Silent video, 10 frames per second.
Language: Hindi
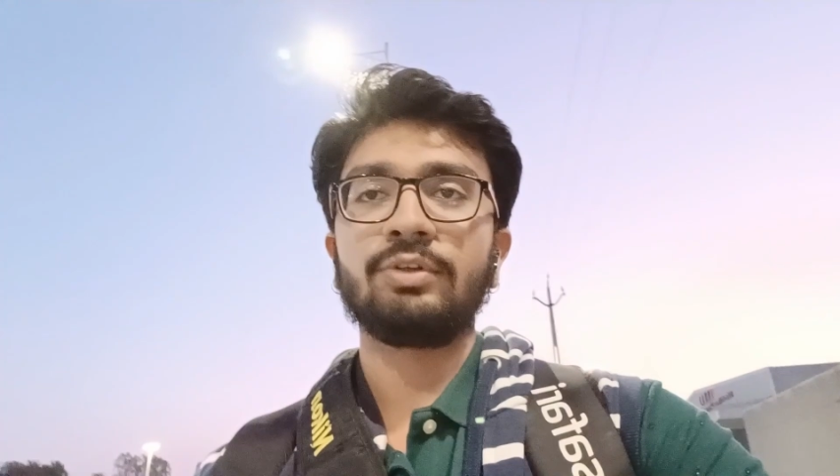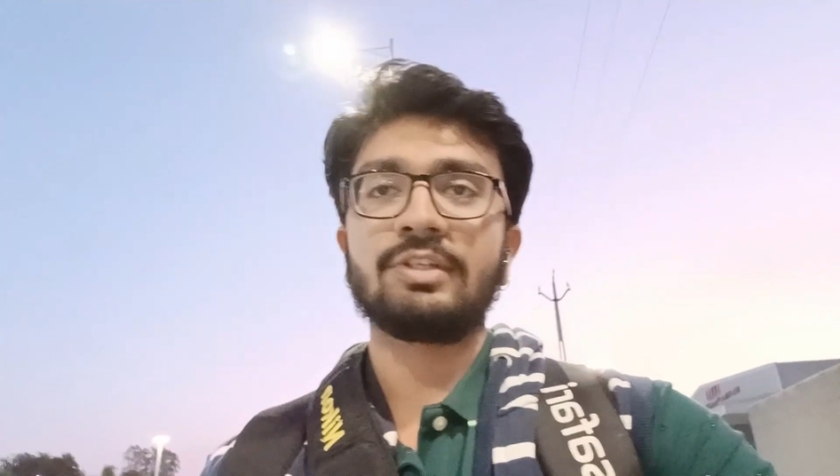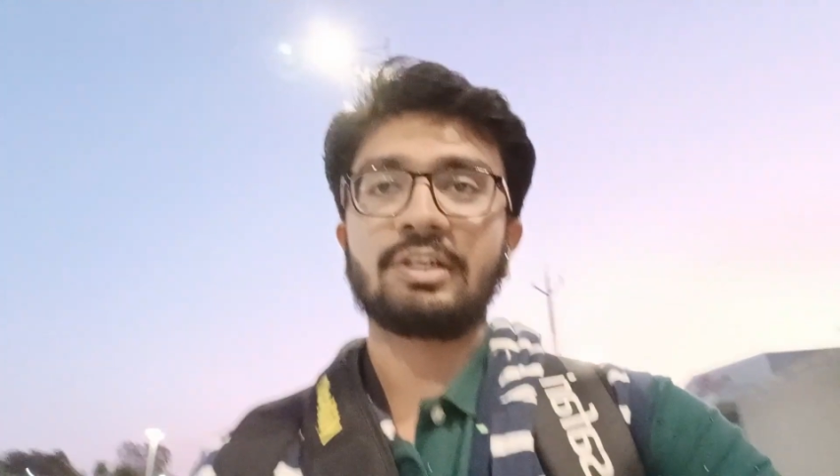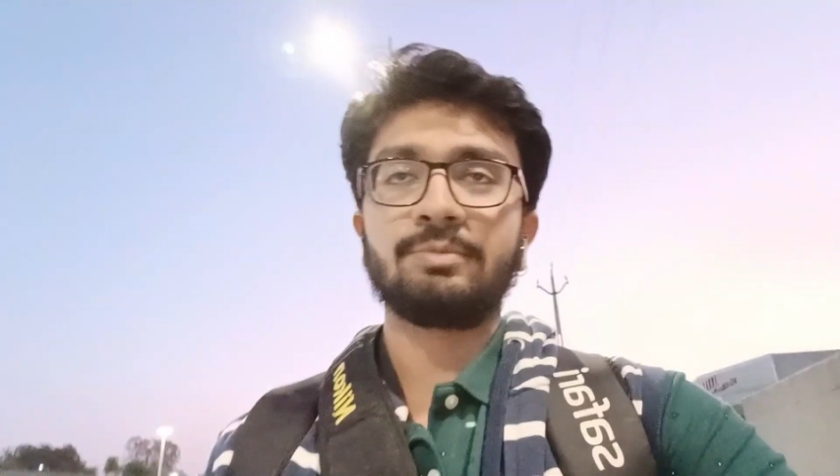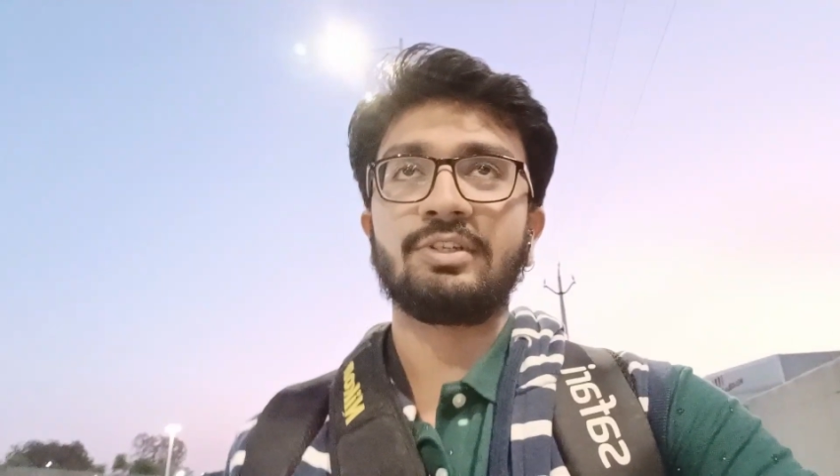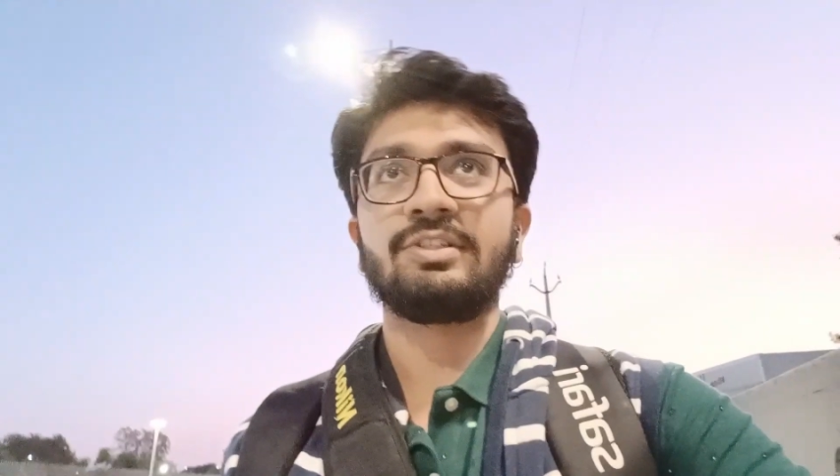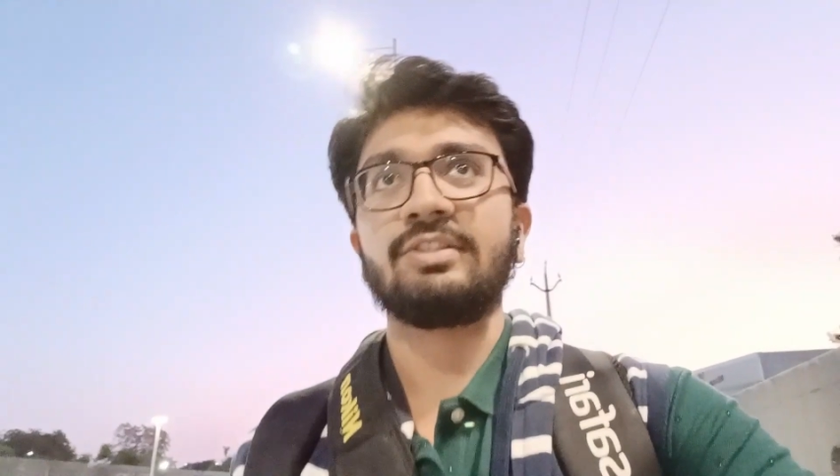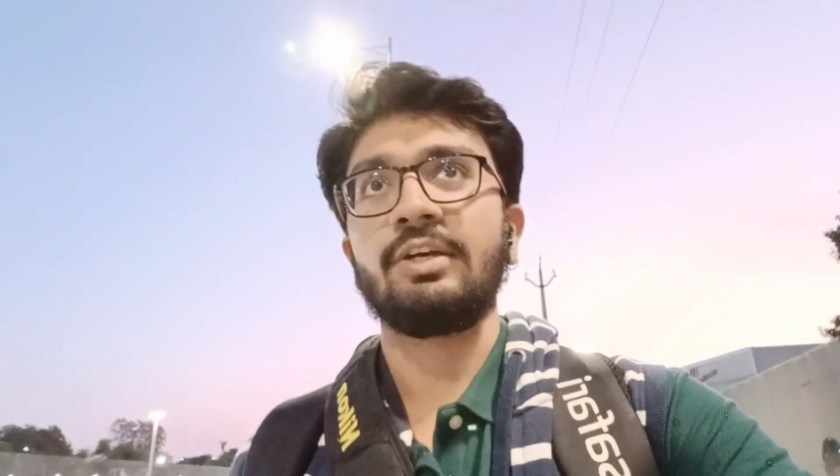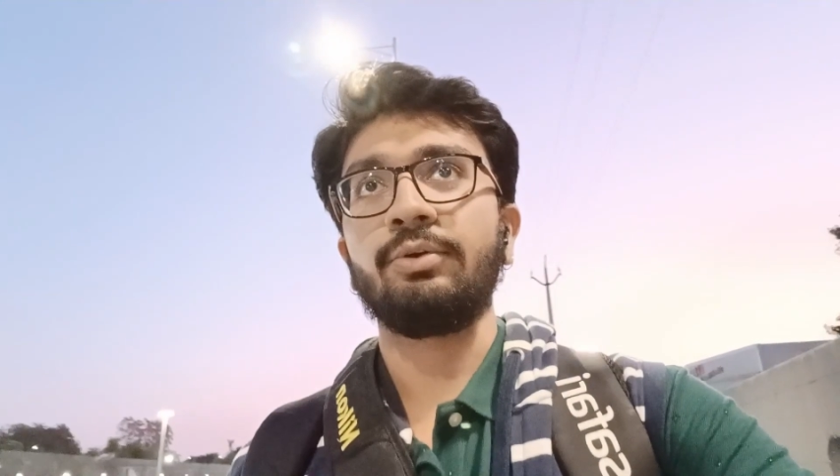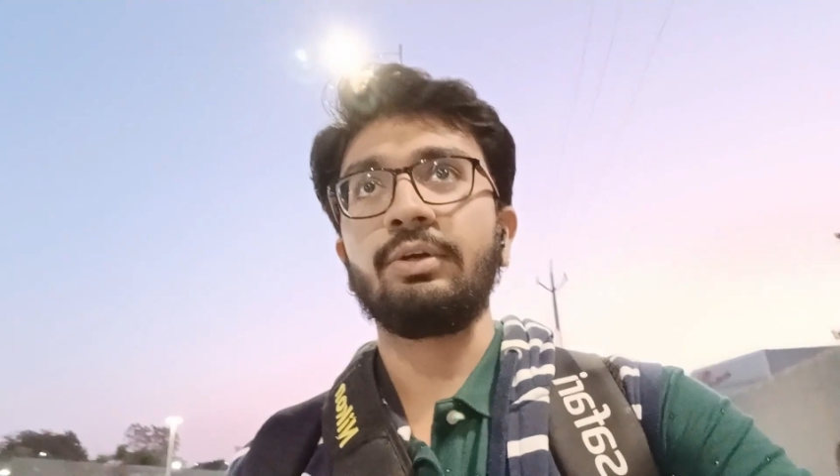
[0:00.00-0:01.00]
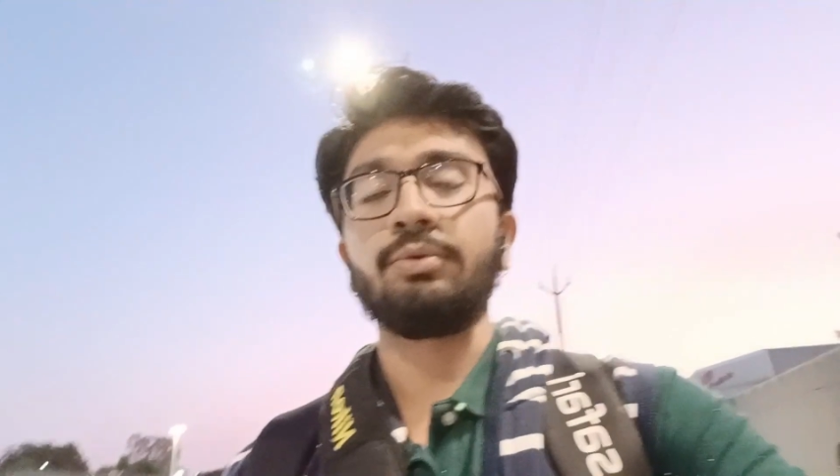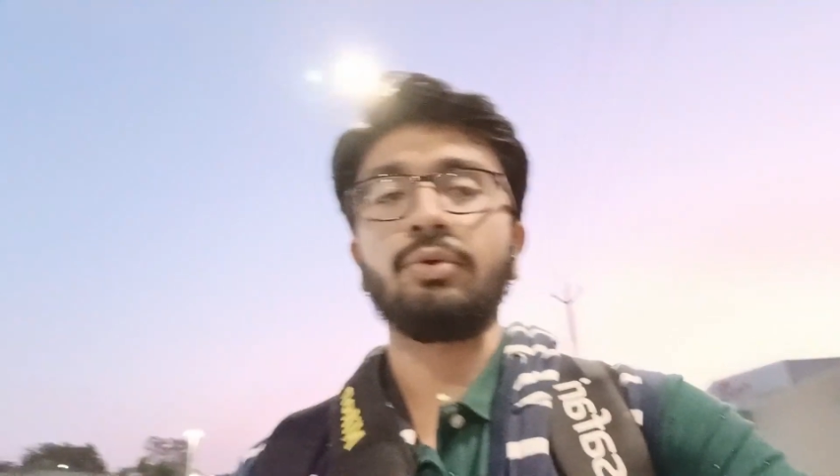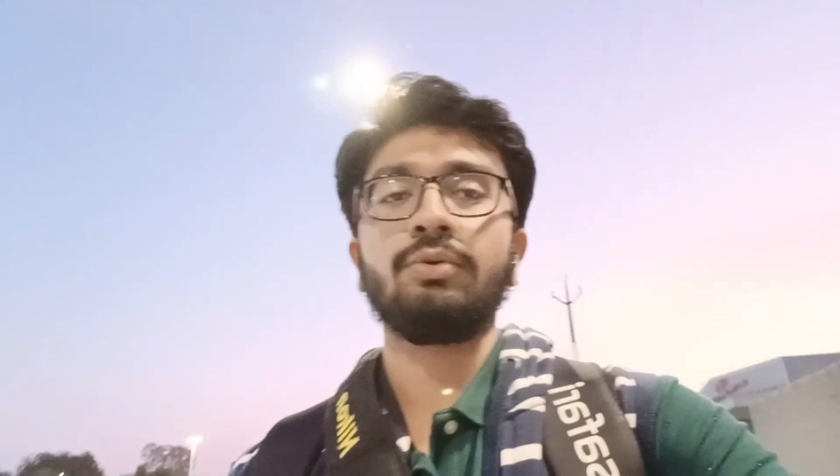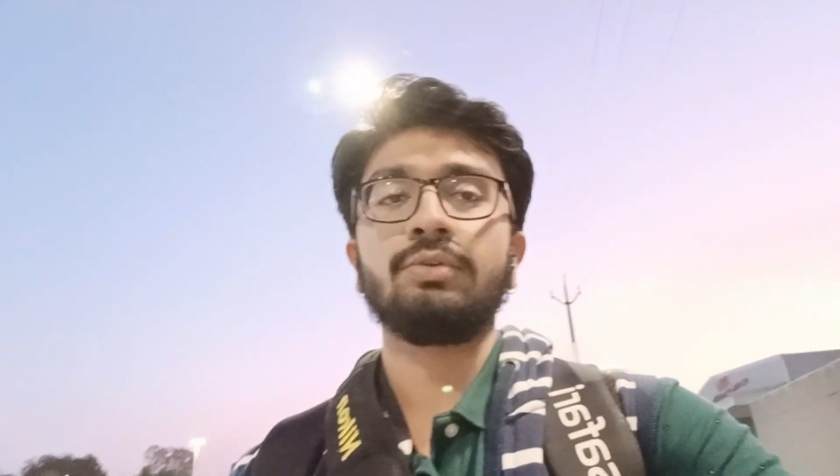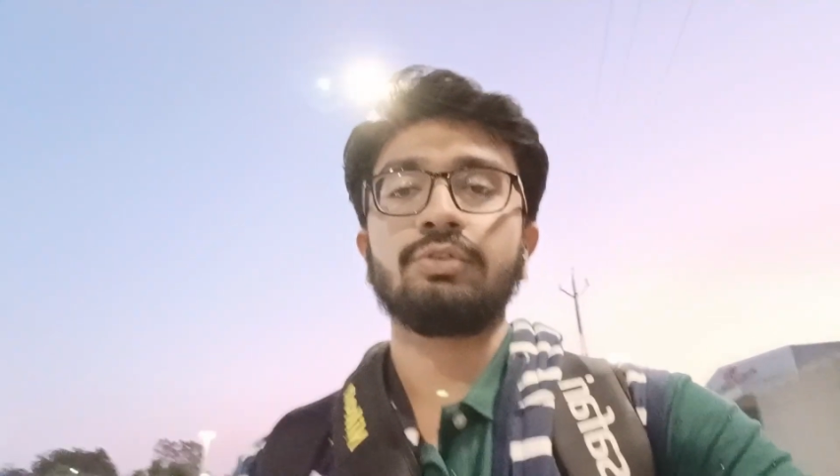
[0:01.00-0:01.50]
सरकमस्टेंसेस आए होंगे
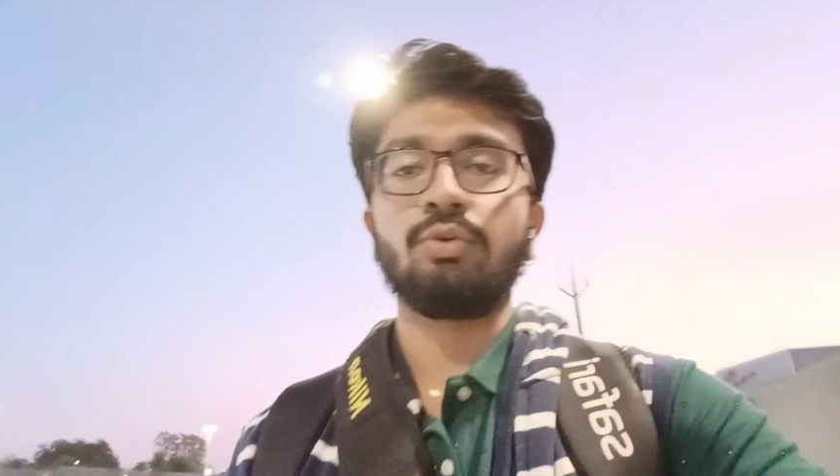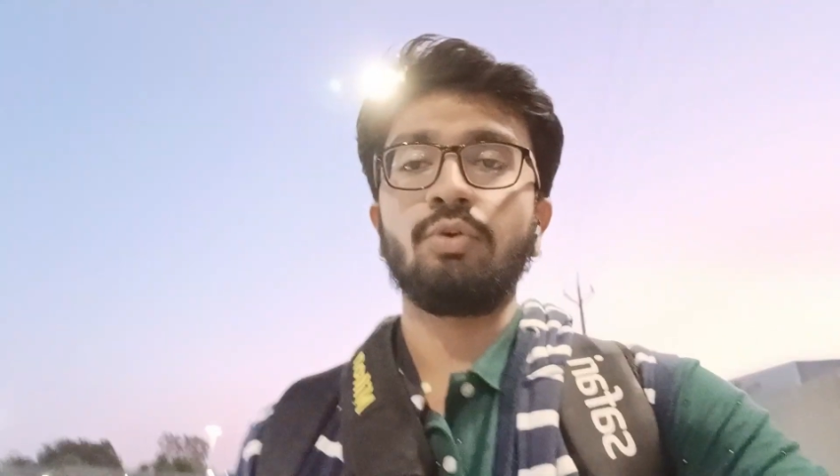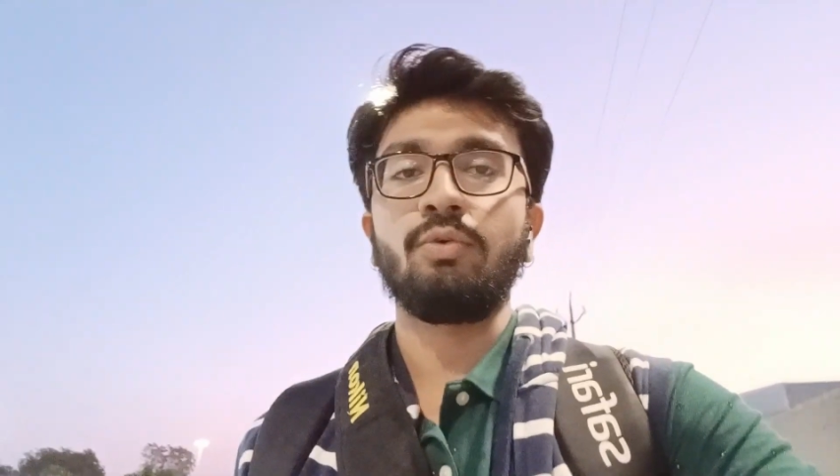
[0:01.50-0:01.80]
उनको सो